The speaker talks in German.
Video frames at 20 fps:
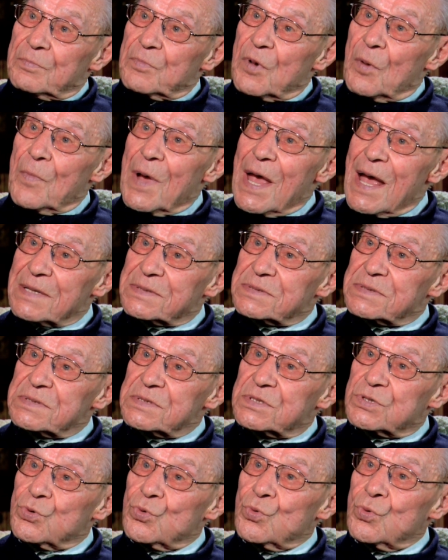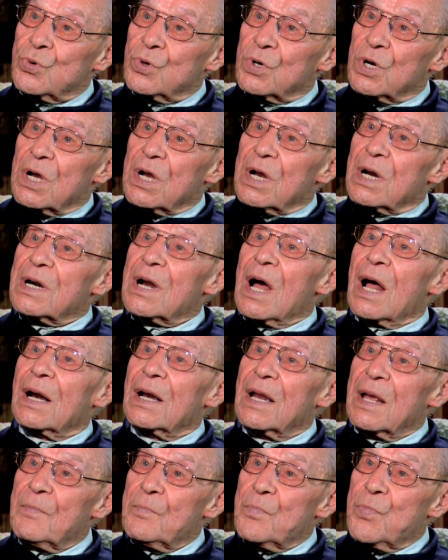mit dem ersten Zug nach
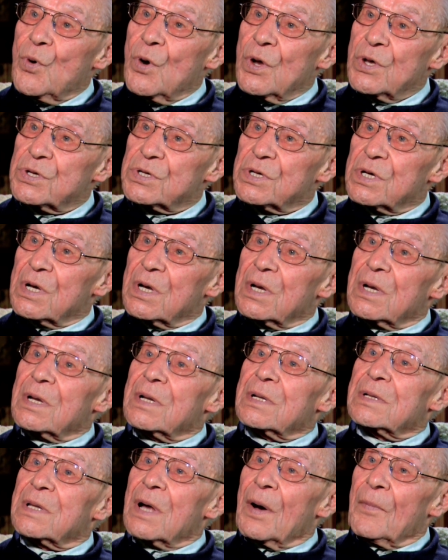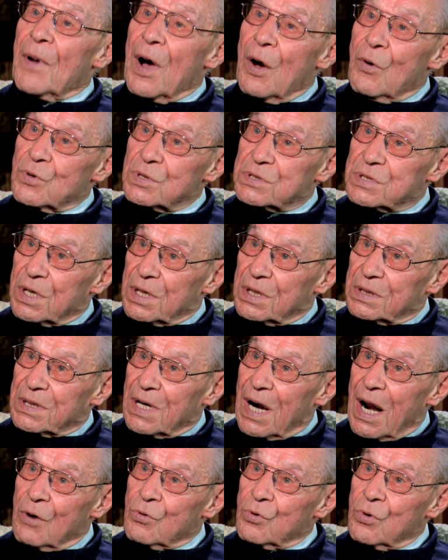Limburg. Da war unsere
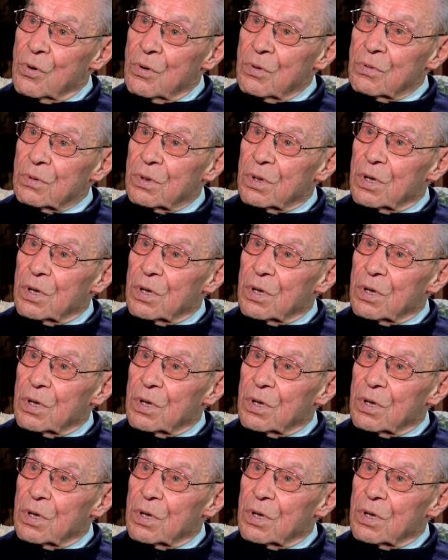Trauung.